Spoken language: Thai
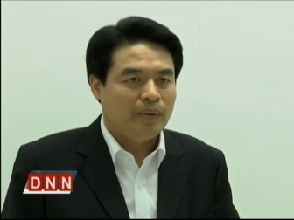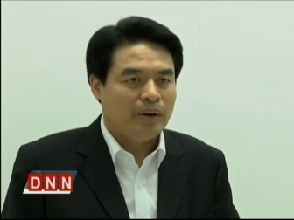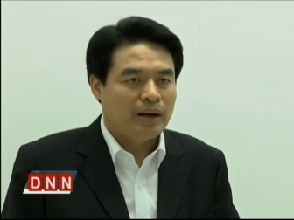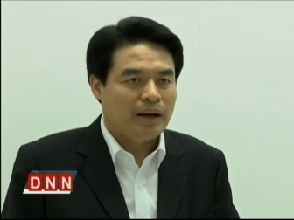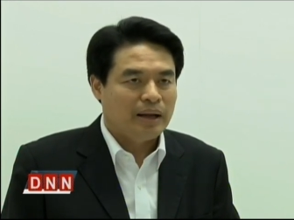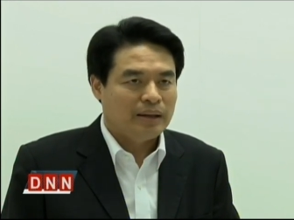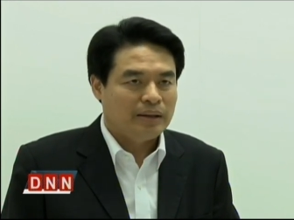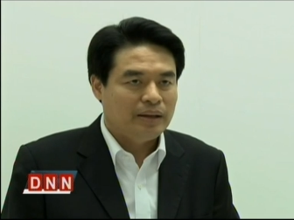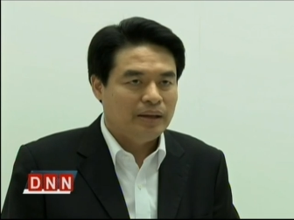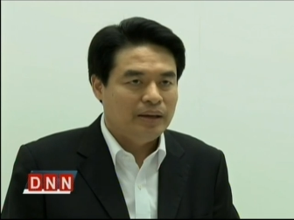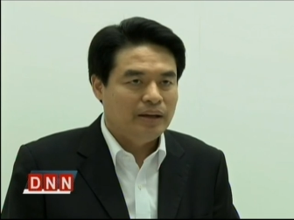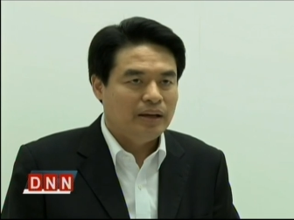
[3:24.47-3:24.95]
วา
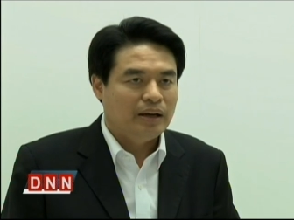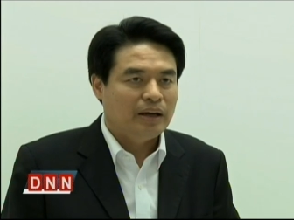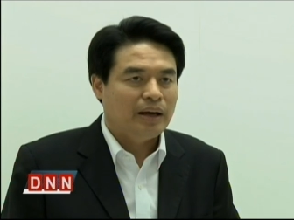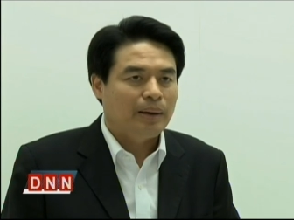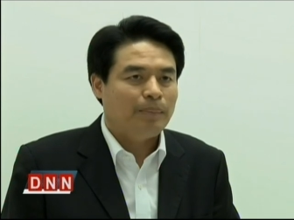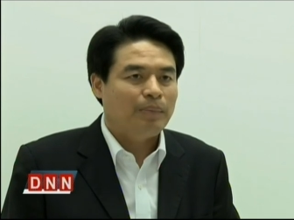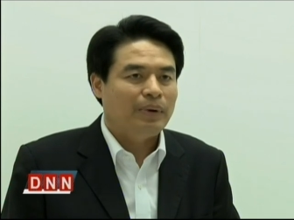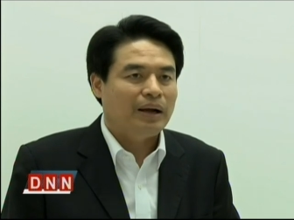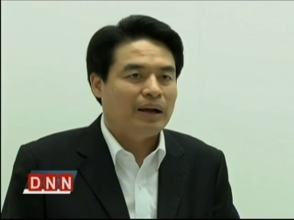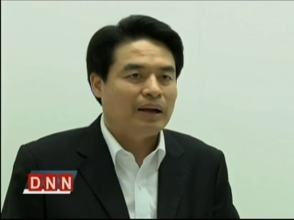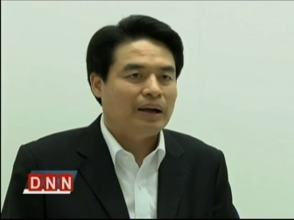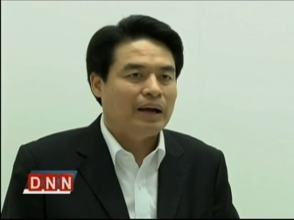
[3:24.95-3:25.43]
ระที่
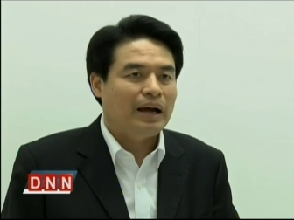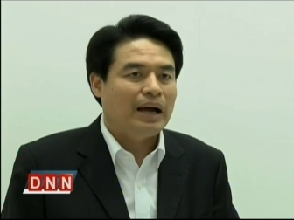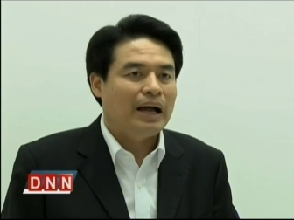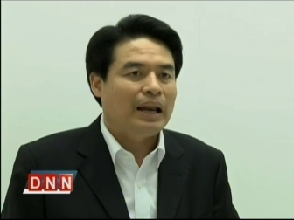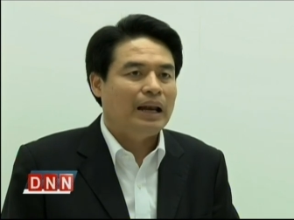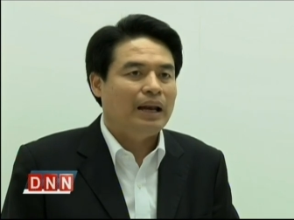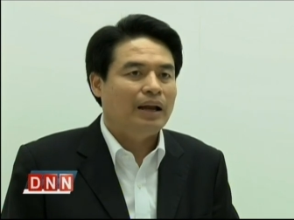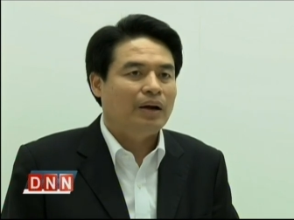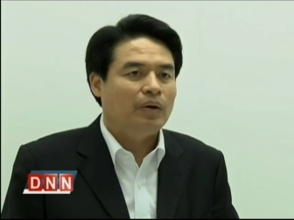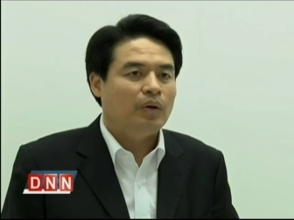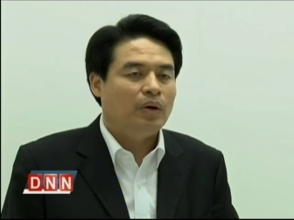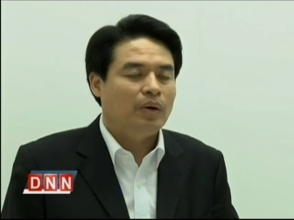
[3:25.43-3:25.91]
1 รับหลัก
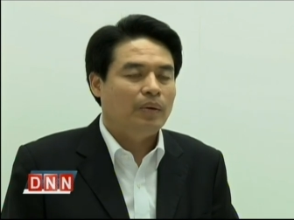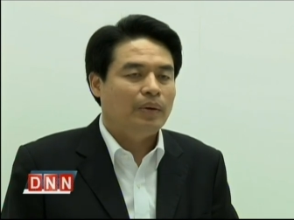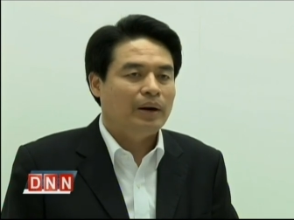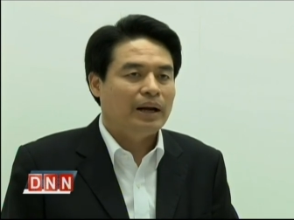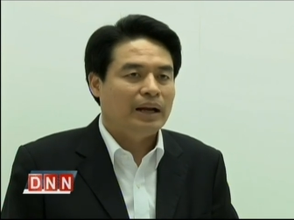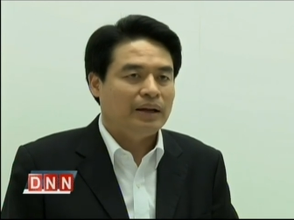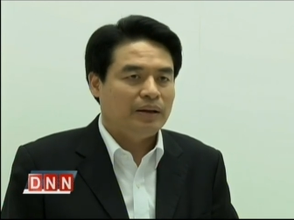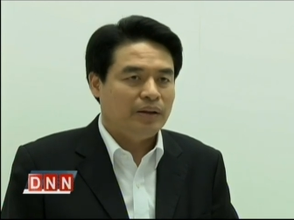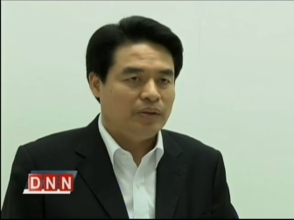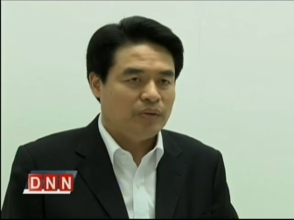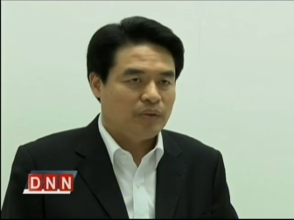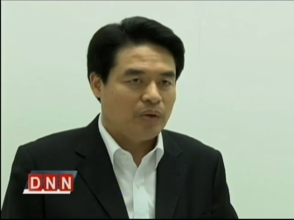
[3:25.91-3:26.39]
การ และก็
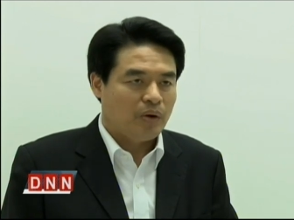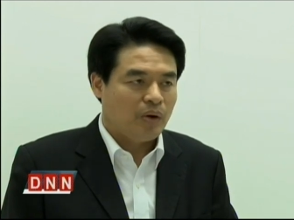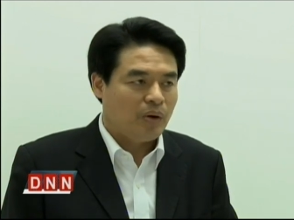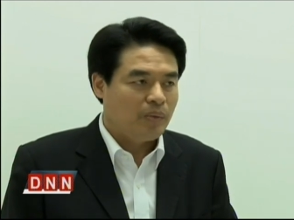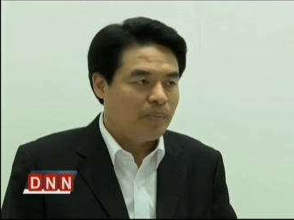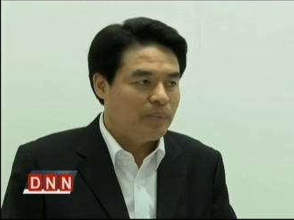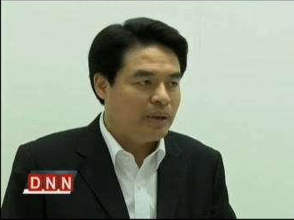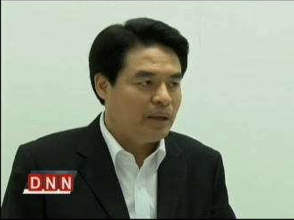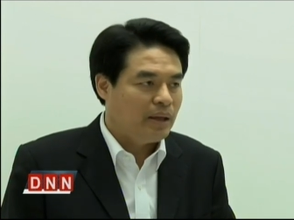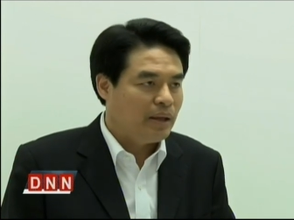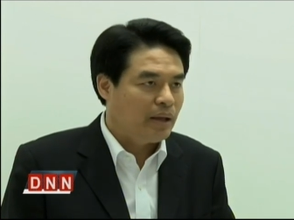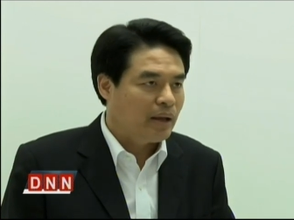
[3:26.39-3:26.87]
วาระที่
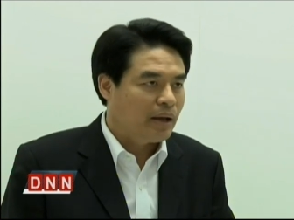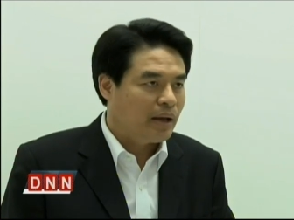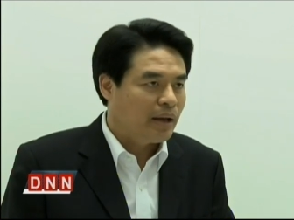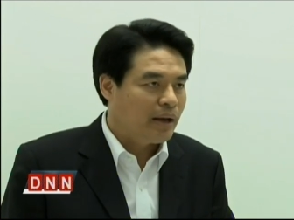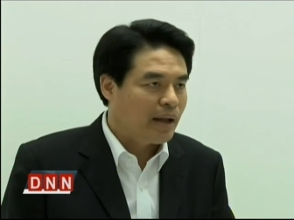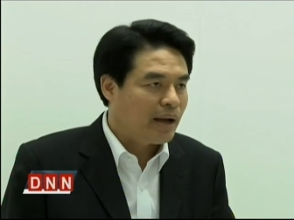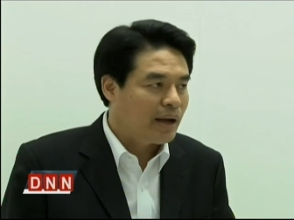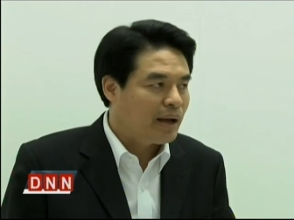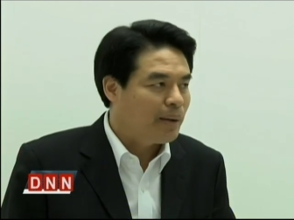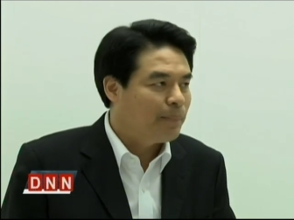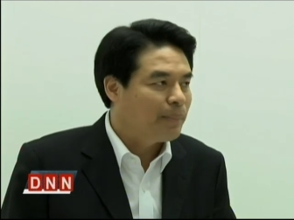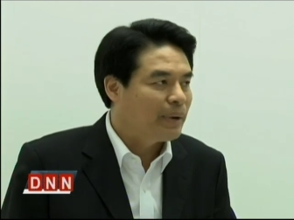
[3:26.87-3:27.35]
2 มีค
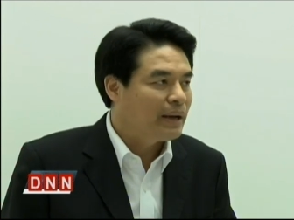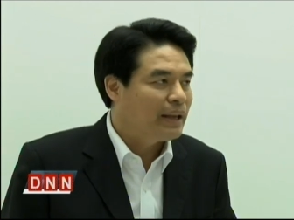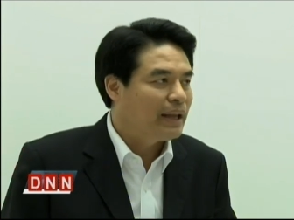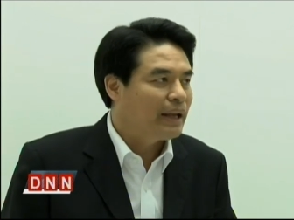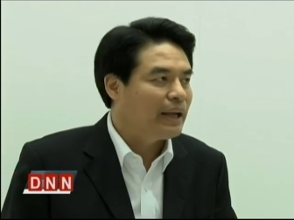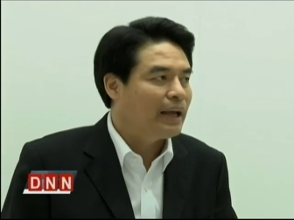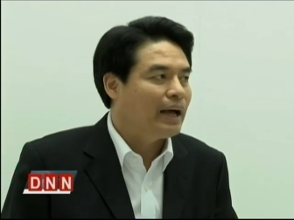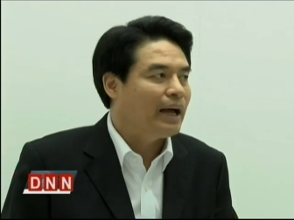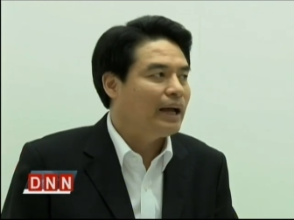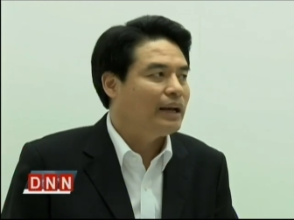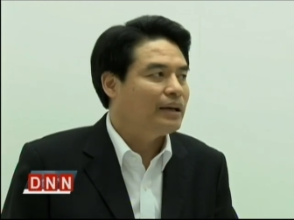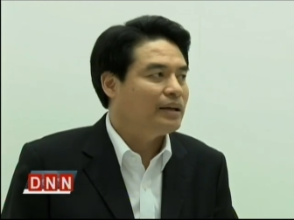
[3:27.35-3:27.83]
ณะกรรม
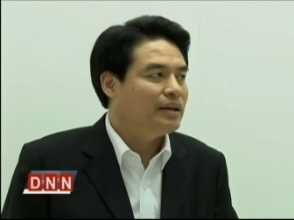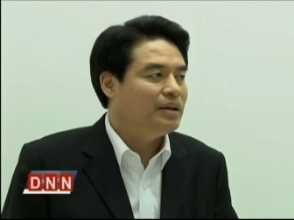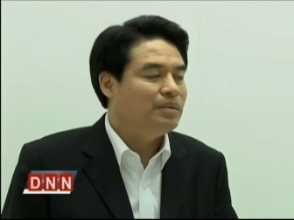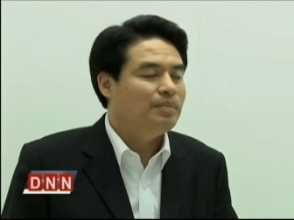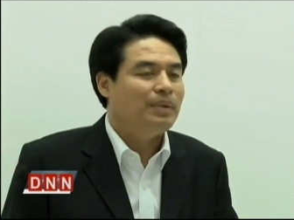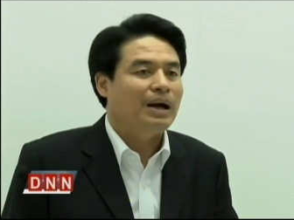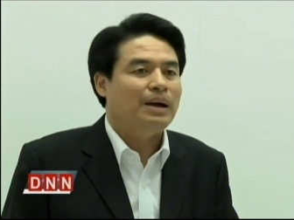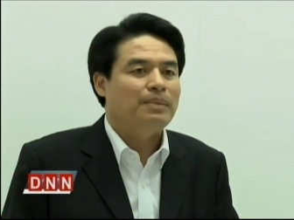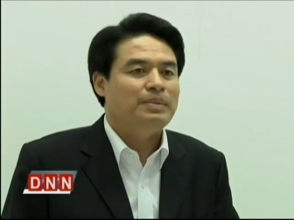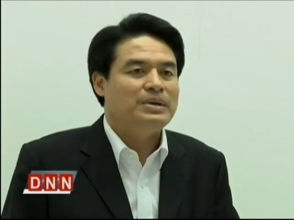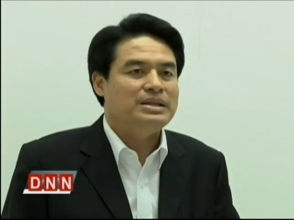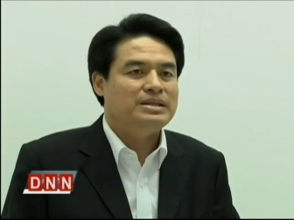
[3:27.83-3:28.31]
การ
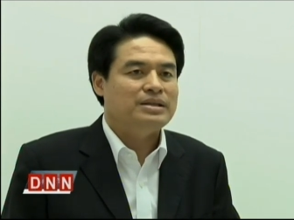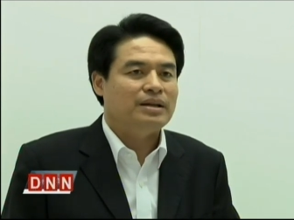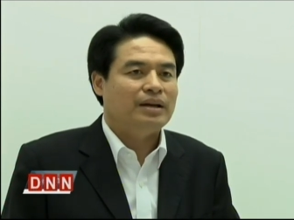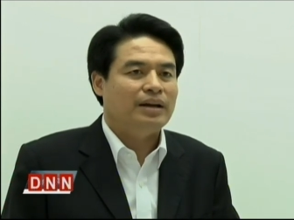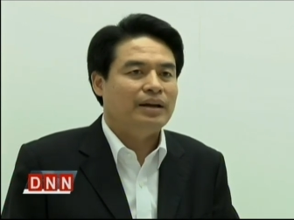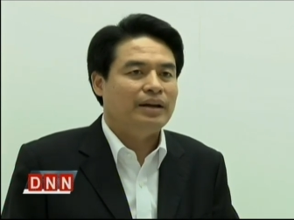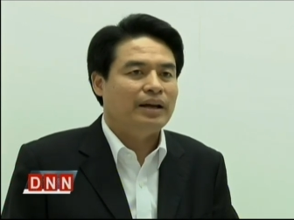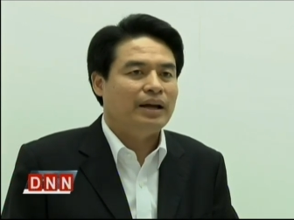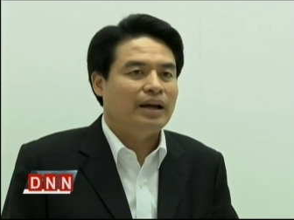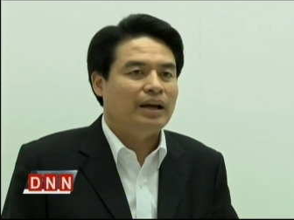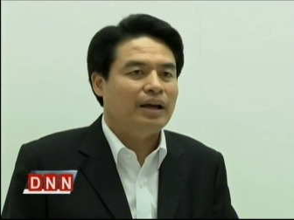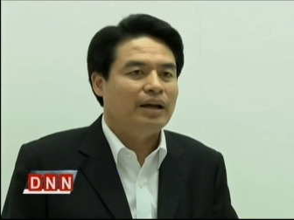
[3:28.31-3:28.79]
ขึ้นมาพิ
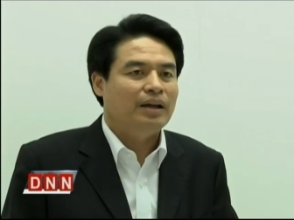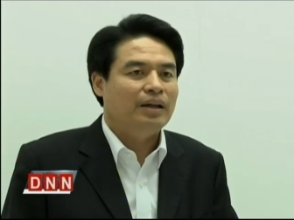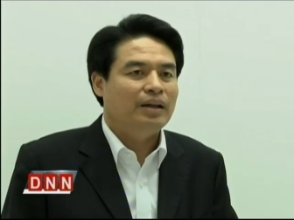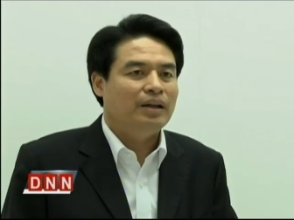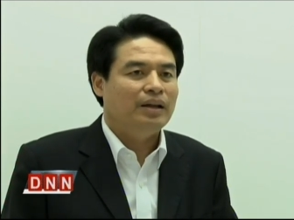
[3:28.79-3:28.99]
จารณา